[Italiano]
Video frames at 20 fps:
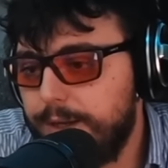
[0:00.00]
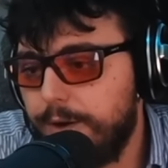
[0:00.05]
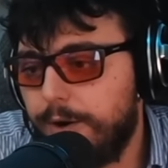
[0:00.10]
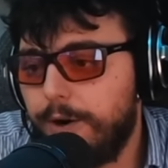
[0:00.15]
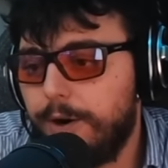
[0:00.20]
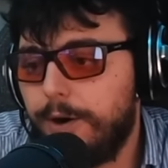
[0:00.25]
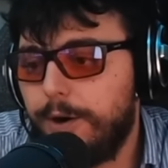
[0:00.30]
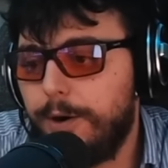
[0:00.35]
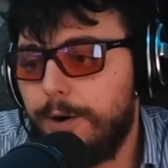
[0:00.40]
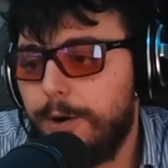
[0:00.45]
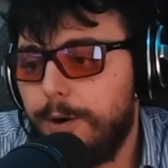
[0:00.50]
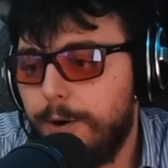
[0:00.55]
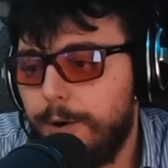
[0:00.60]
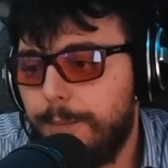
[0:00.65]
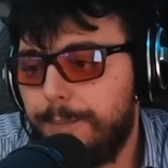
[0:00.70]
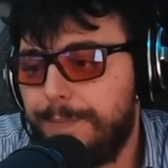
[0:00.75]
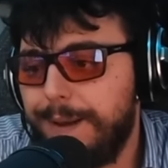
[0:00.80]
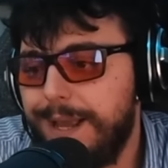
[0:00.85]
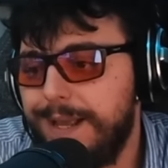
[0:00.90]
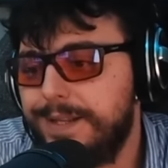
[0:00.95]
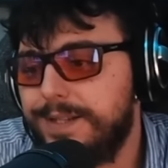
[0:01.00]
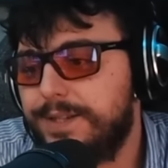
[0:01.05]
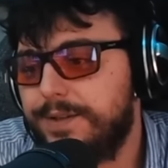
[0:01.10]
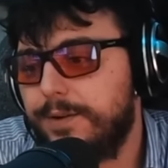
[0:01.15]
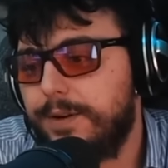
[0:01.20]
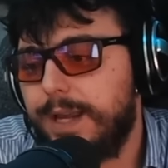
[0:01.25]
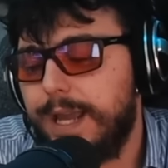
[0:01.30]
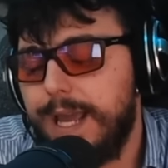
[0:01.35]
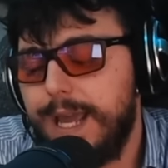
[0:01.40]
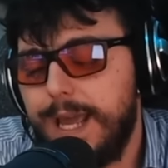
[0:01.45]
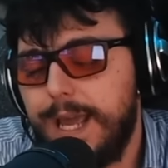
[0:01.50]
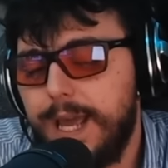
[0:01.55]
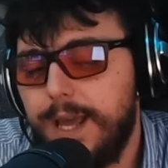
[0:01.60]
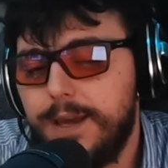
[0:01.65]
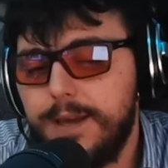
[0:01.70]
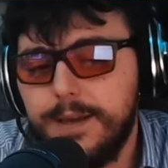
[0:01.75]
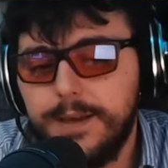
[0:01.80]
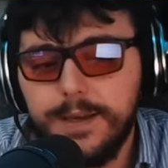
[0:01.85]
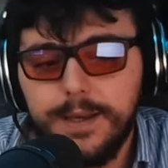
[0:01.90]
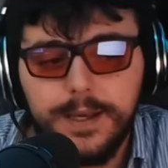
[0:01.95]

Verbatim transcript: Io penso che...